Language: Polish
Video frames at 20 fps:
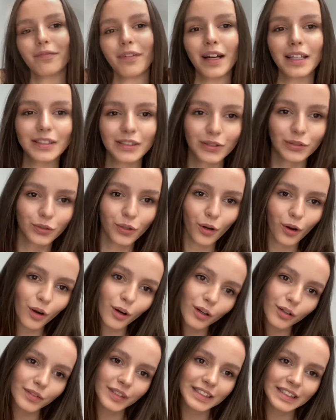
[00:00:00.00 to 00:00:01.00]
Was już
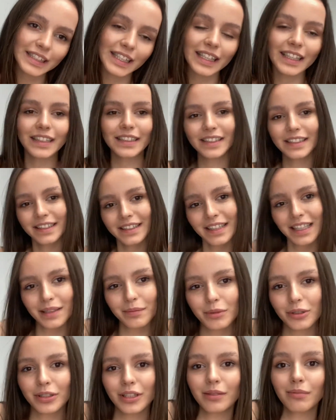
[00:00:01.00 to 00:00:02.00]
oficjalnie
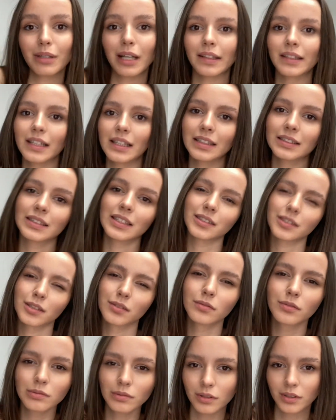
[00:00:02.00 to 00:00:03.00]
na moim kanale.
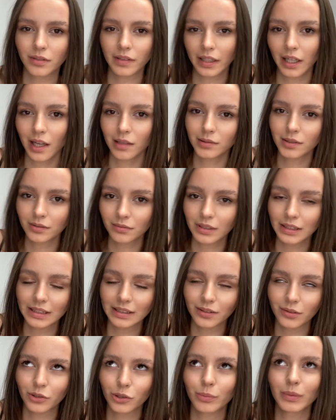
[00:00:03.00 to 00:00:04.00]
Strasznie długo zwlekałam z tą
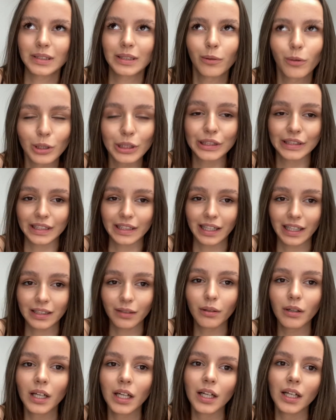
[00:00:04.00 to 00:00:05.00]
decyzją, żeby założyć ten
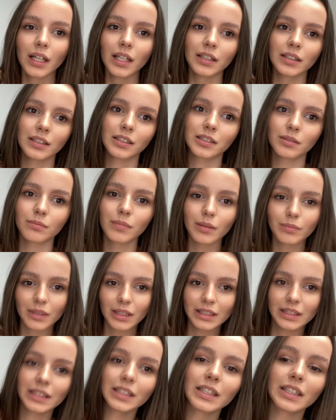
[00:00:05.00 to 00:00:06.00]
kanał. Także mam
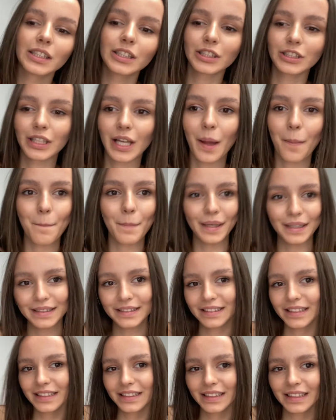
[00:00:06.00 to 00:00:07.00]
nadzieję, że
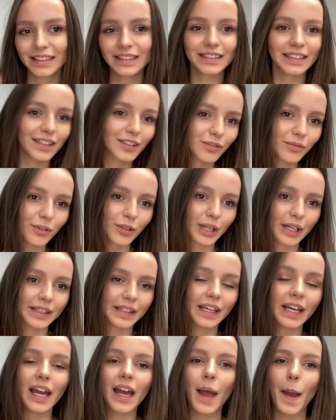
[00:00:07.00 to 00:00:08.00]
będziecie
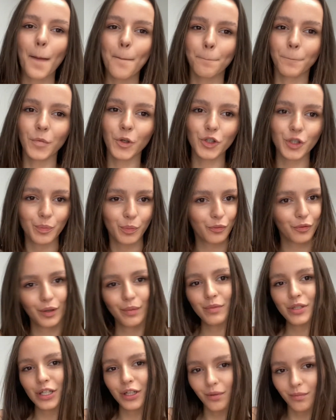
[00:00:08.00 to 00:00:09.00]
zadowoleni. Może
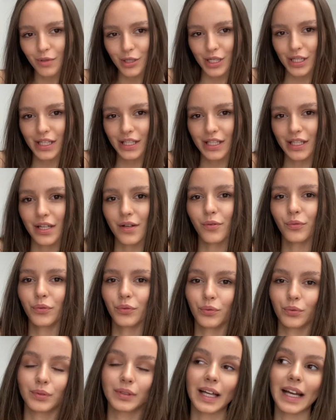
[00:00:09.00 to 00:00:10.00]
powiem, czego możecie się
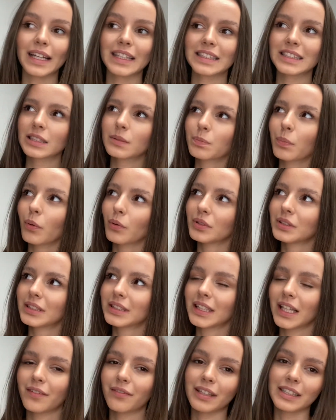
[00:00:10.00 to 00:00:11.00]
tutaj
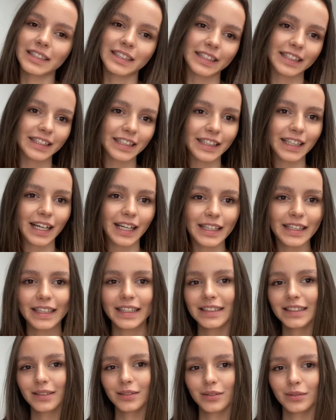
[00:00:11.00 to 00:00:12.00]
spodziewać.
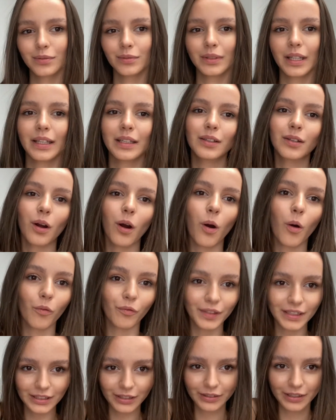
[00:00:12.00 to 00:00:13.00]
Generalnie jestem studentką
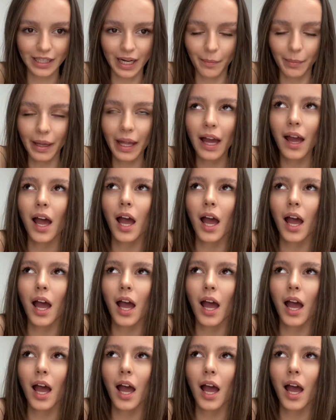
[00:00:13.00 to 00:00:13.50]
fizjoterapii.